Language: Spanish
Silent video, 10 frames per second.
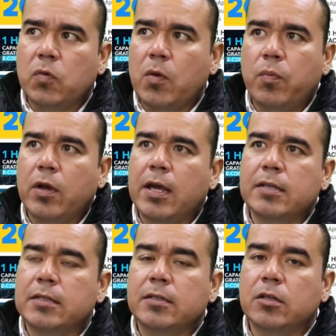no hay por
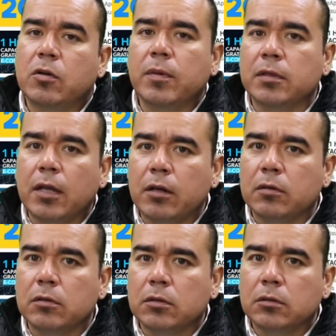qué hacer ese
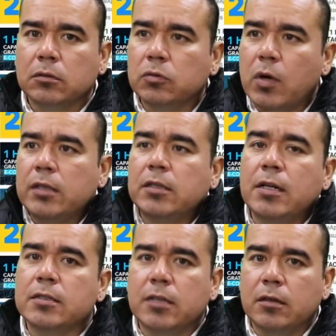comentario. No hay
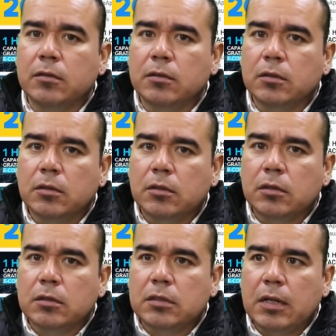TLC.
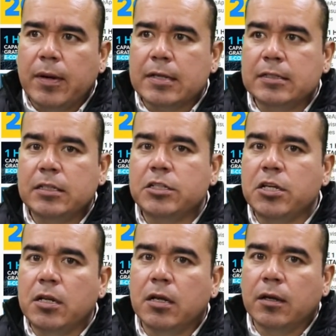Si la mercancía es de
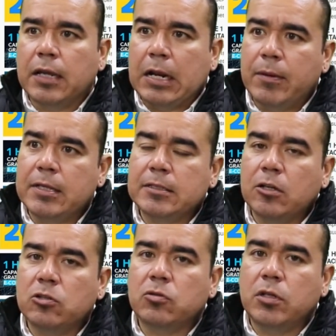China, que la manda de
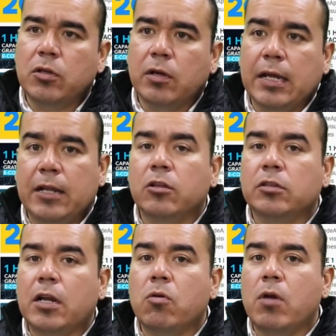Estados Unidos,
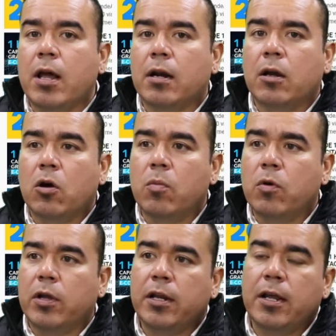queriendo triangularla
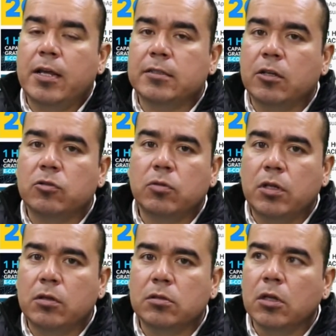como original de Estados
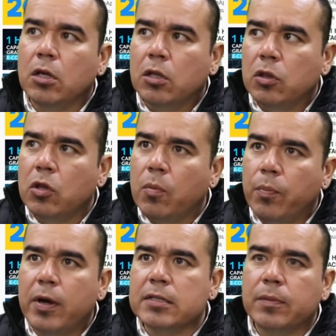Unidos,
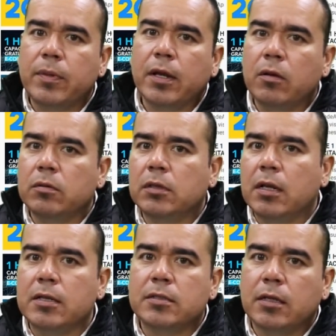no puedes aplicarle un
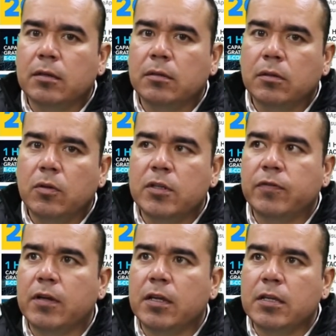TLC. No
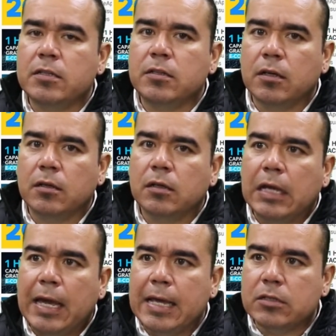es franquicia.
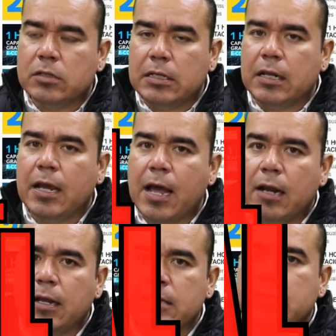Eso es
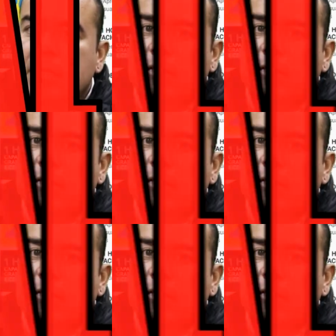ilegal, es